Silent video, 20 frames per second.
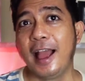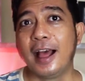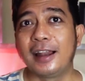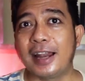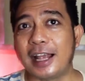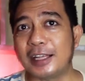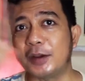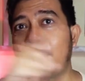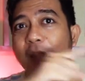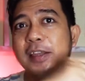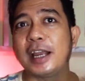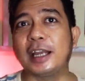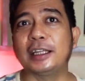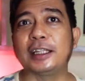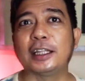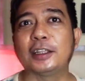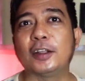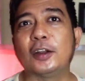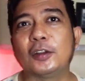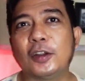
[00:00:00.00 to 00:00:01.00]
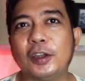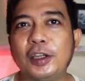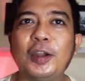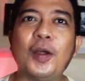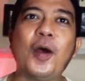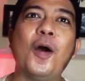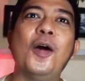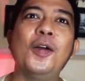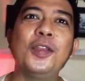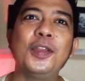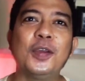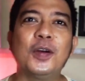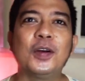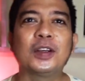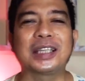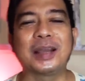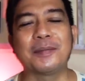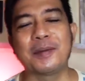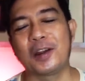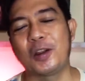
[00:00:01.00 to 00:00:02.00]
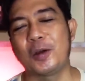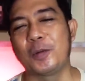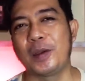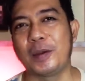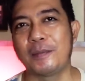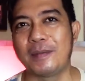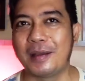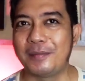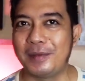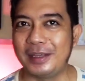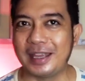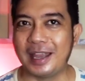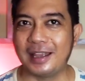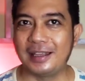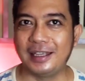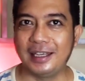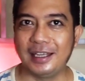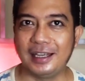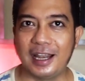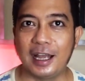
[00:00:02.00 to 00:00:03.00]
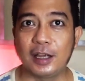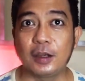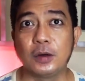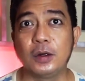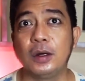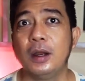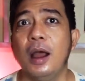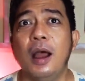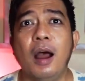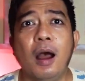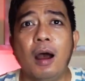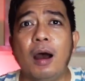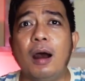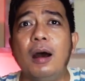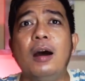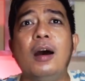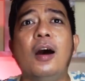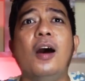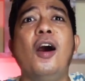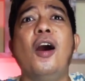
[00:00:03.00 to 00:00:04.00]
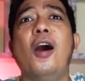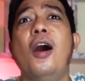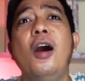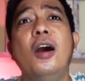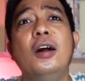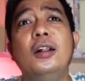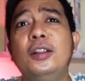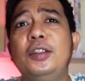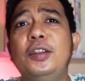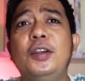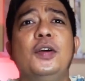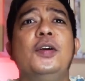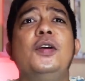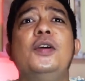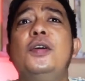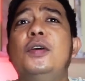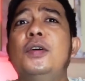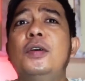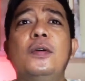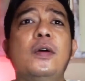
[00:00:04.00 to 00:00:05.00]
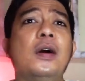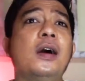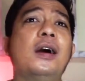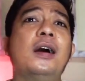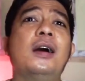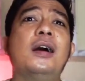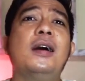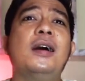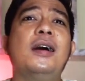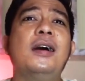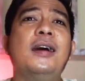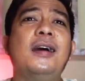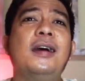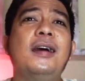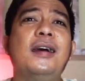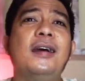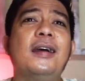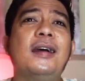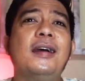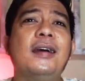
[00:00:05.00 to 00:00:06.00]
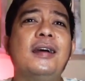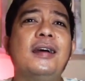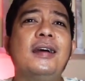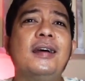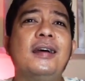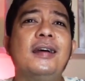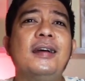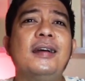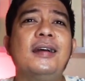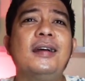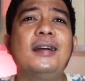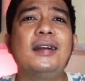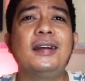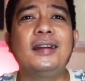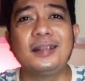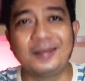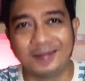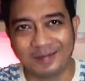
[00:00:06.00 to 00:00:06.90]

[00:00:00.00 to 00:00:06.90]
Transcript: Langsung aja kita tontonin Onyo sama Novia Bahmid nyanyiin lagu A Whole New World.